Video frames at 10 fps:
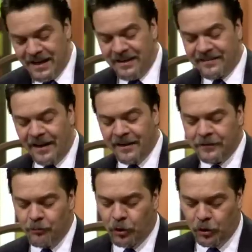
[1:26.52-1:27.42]

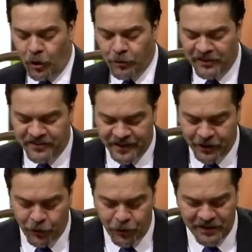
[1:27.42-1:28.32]
İnsanların mutlu olması,
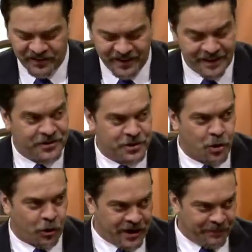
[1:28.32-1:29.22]
gülmesi senin için
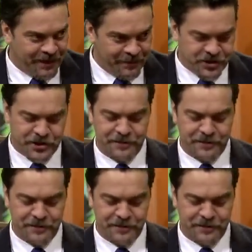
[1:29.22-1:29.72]
çok önemliymiş.